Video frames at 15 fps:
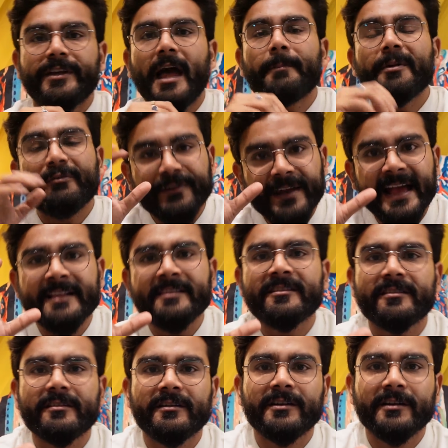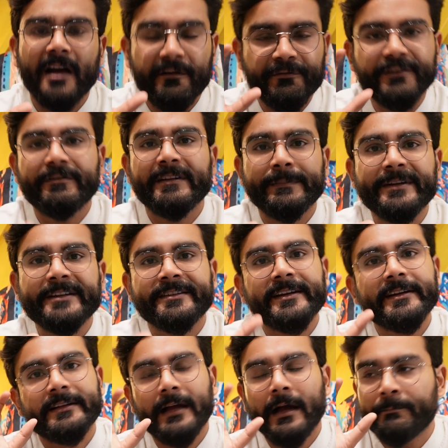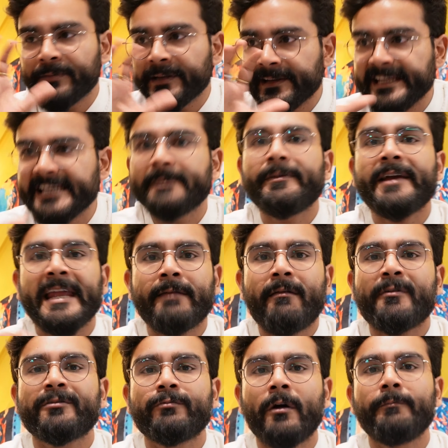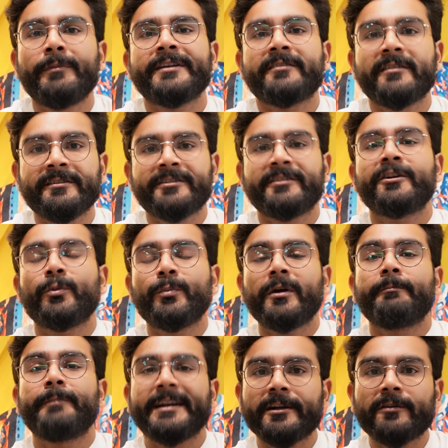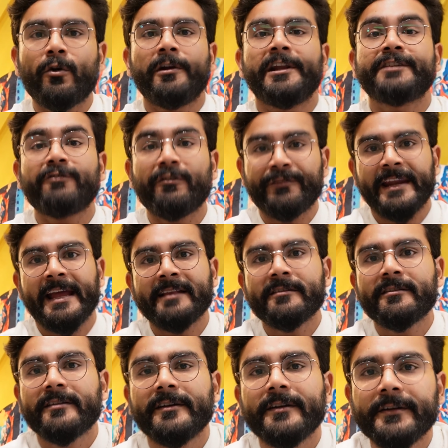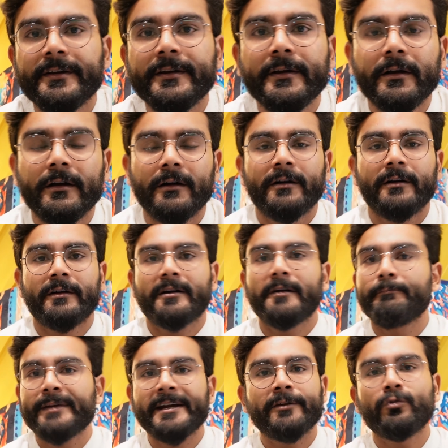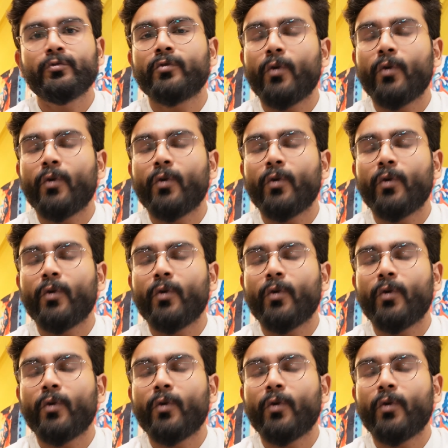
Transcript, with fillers: यहाँ पे फिनेंस काफ़ी फेमस है अपने लीग में एन एम एम एस बॉम्बे इज़ कंसिडर टू बी अ बेटर कॉलेज फॉर फिनेंस कंपेयर टू